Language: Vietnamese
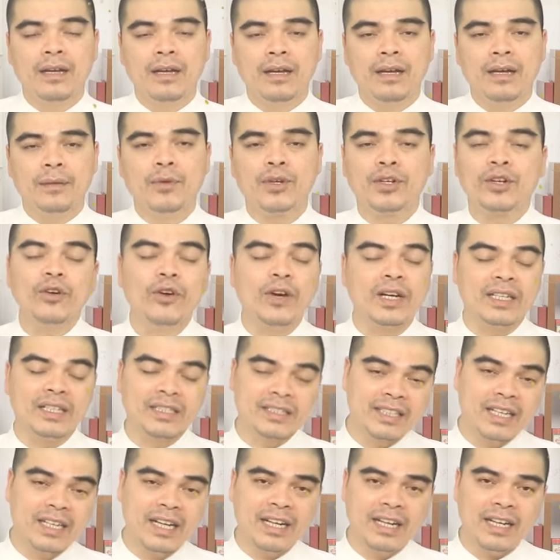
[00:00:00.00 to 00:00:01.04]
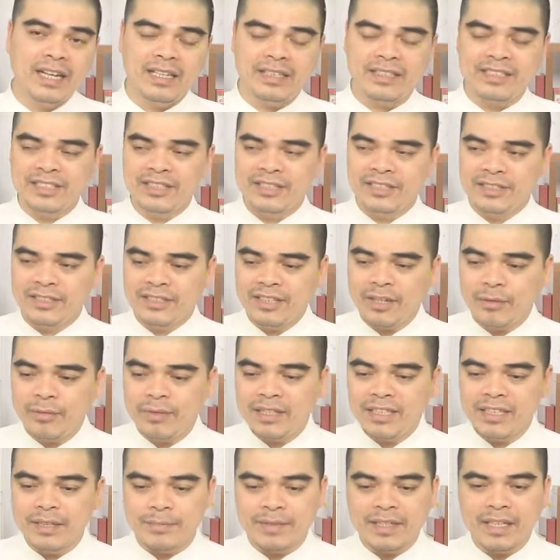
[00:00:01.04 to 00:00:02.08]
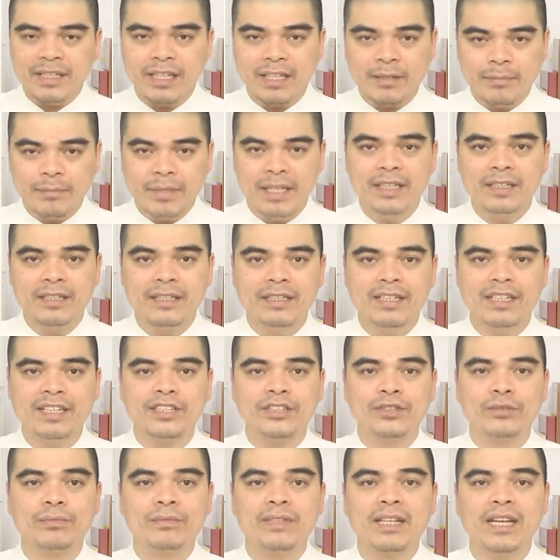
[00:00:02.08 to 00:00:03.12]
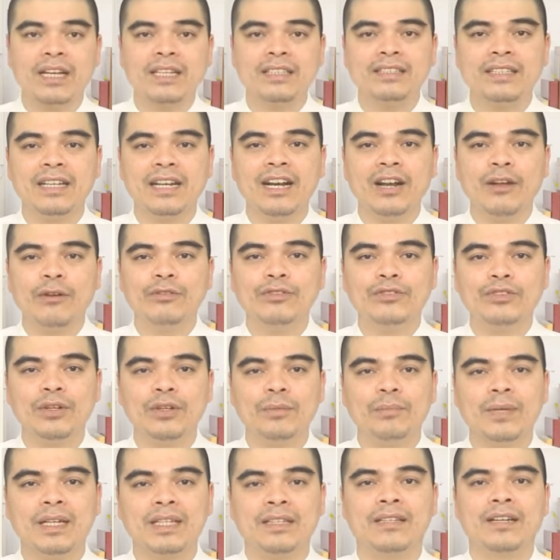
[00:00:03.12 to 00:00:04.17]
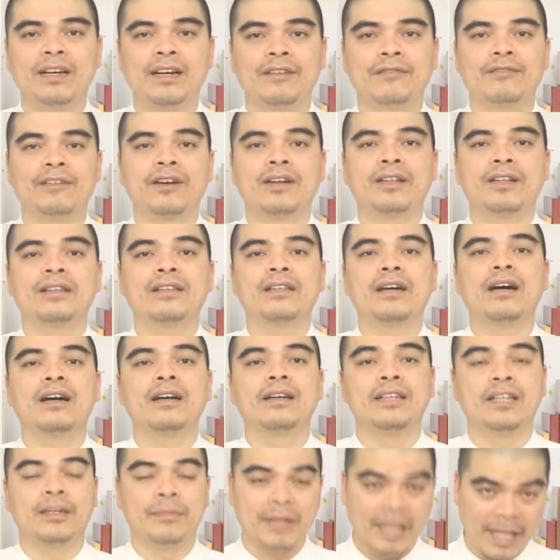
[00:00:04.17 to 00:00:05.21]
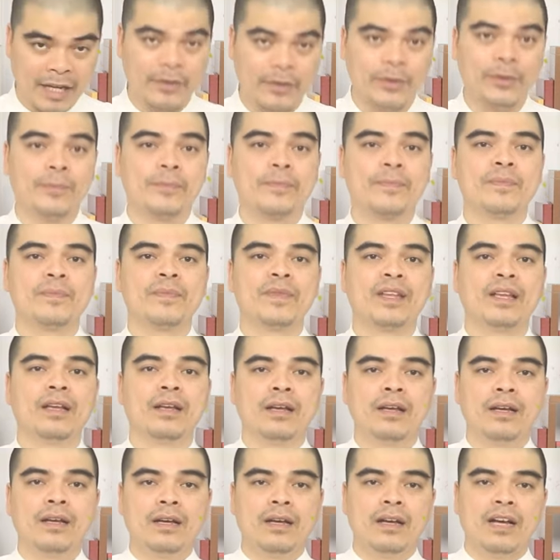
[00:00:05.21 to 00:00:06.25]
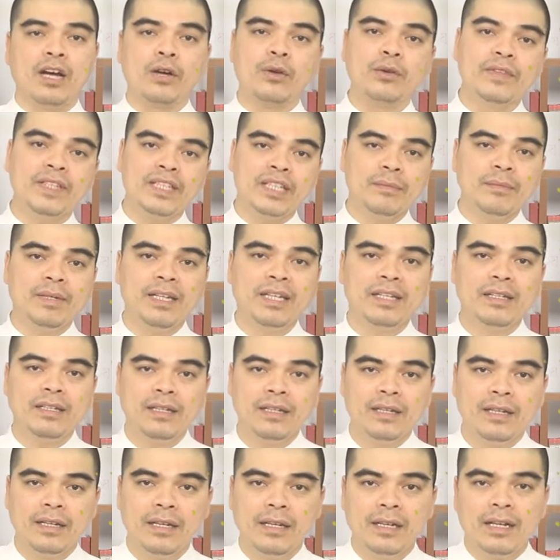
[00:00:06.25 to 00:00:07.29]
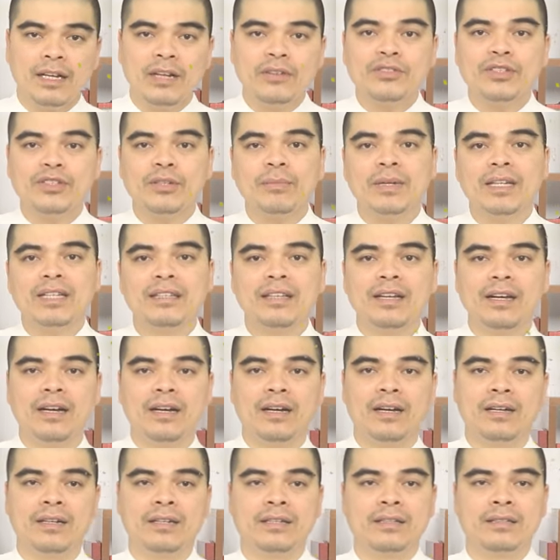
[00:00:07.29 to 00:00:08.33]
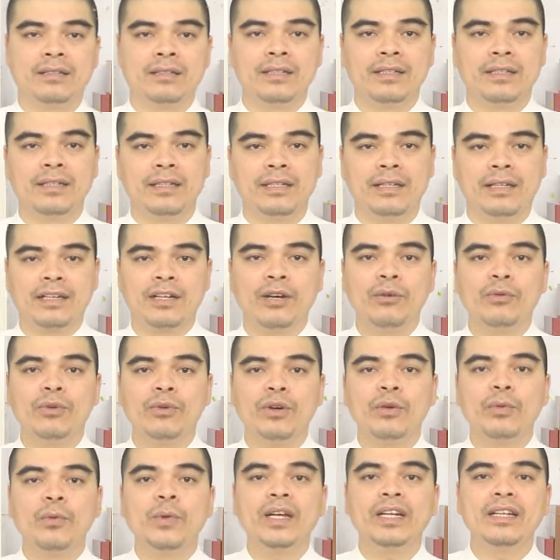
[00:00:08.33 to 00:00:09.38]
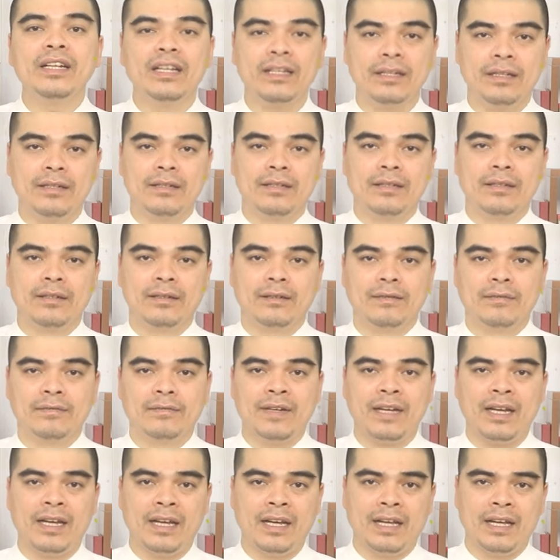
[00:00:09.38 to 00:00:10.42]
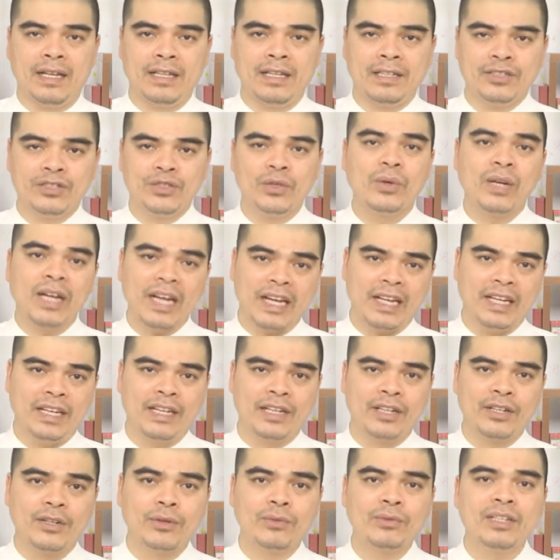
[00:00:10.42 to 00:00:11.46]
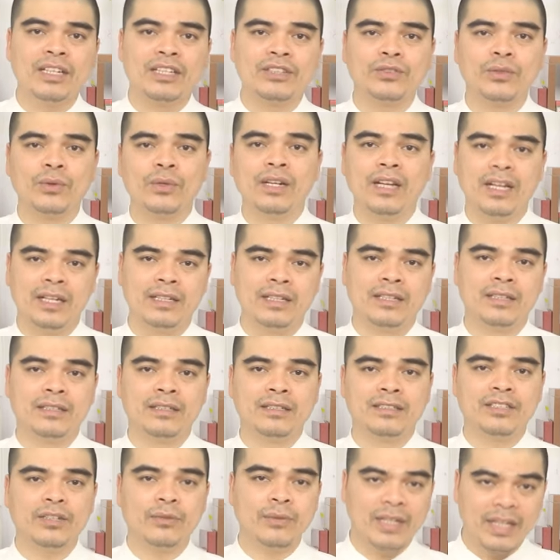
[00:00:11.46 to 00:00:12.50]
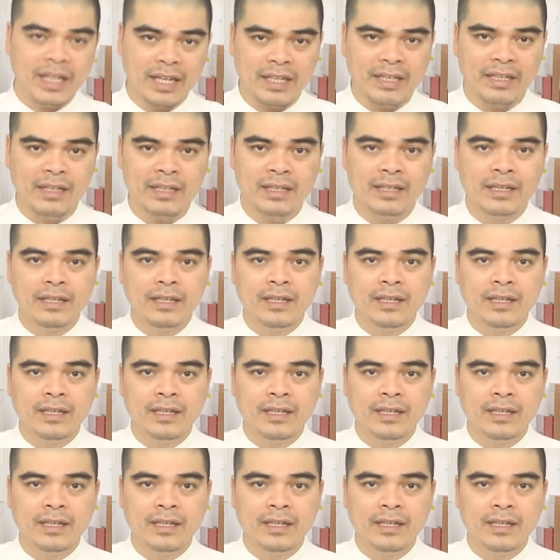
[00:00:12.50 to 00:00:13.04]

Một câu hỏi đặt ra là trong cái dịp Tết Thanh Minh thì chúng ta sẽ lau dọn bàn thờ vào cái thời điểm nào? Quý vị thân mến, lau dọn bàn thờ thì không có quy định về số ngày cũng như là số lần trong cái ngày,